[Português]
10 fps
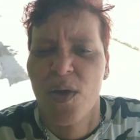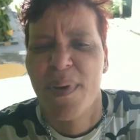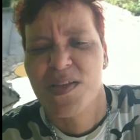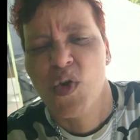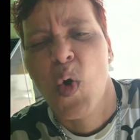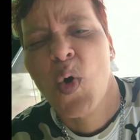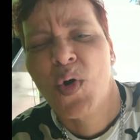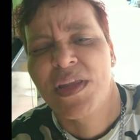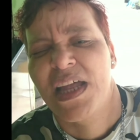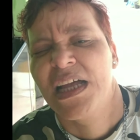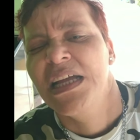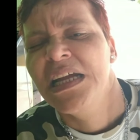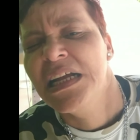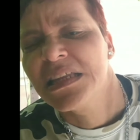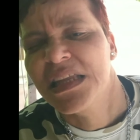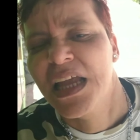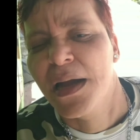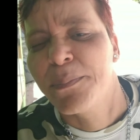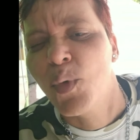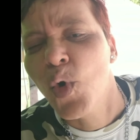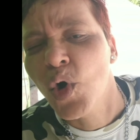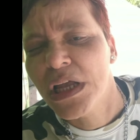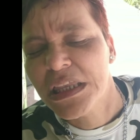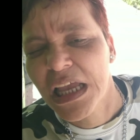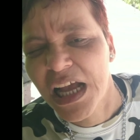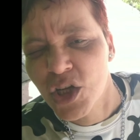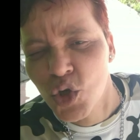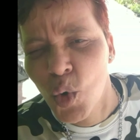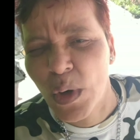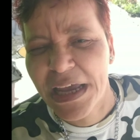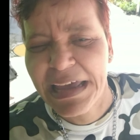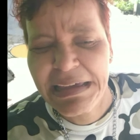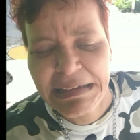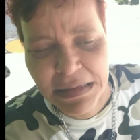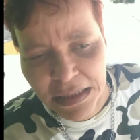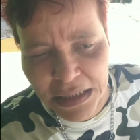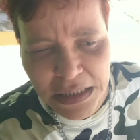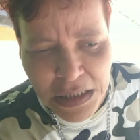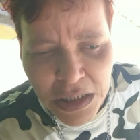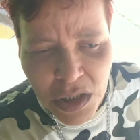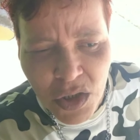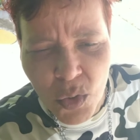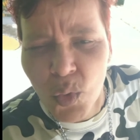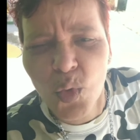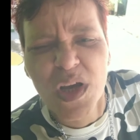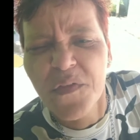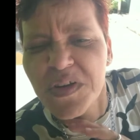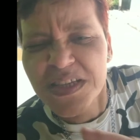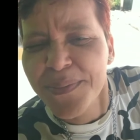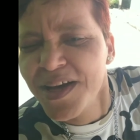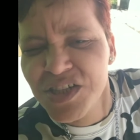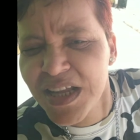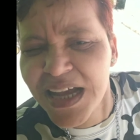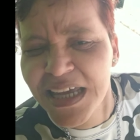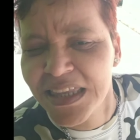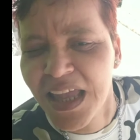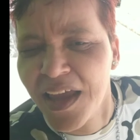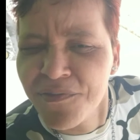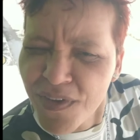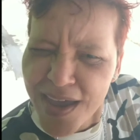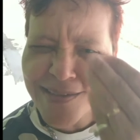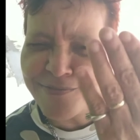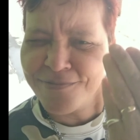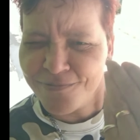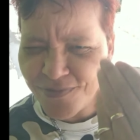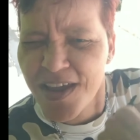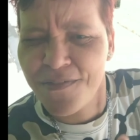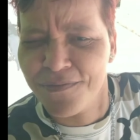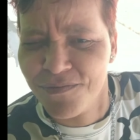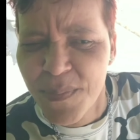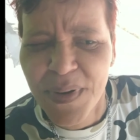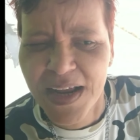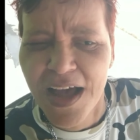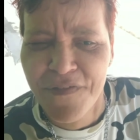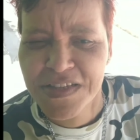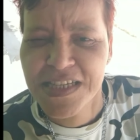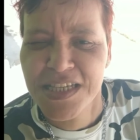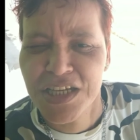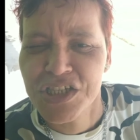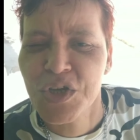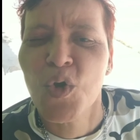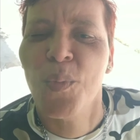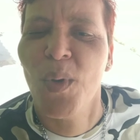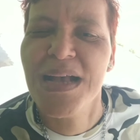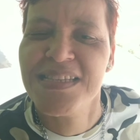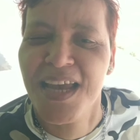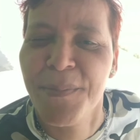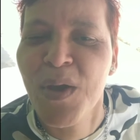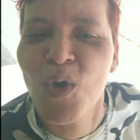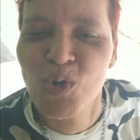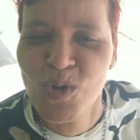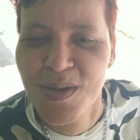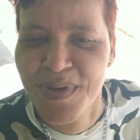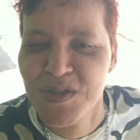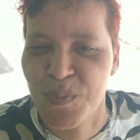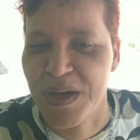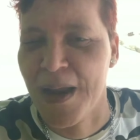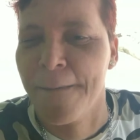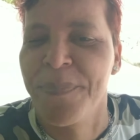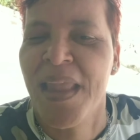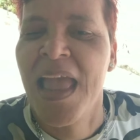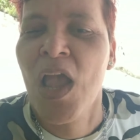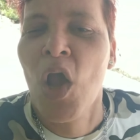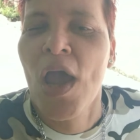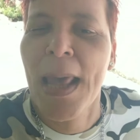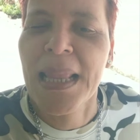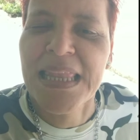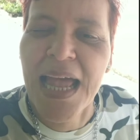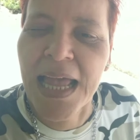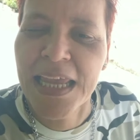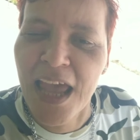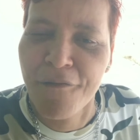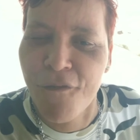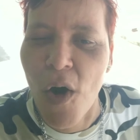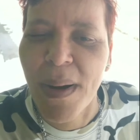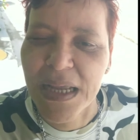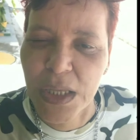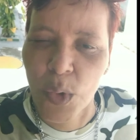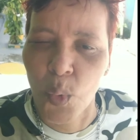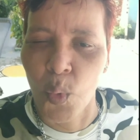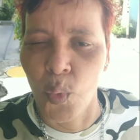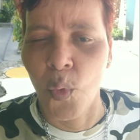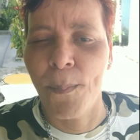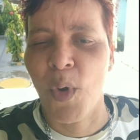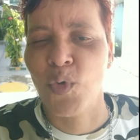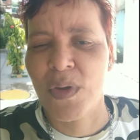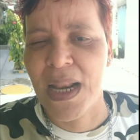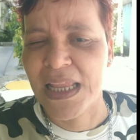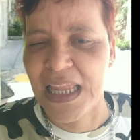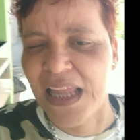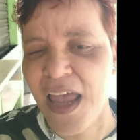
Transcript: da Amazônia, tem hambúrguer, tem cachorro quente. O que você imaginar que tem, vem, vem, vem pra cá fazer esse lanchinho, comer um açaí bem gostoso da minha sobrinha. Ela tá em reforma aqui, o ponto dela tá na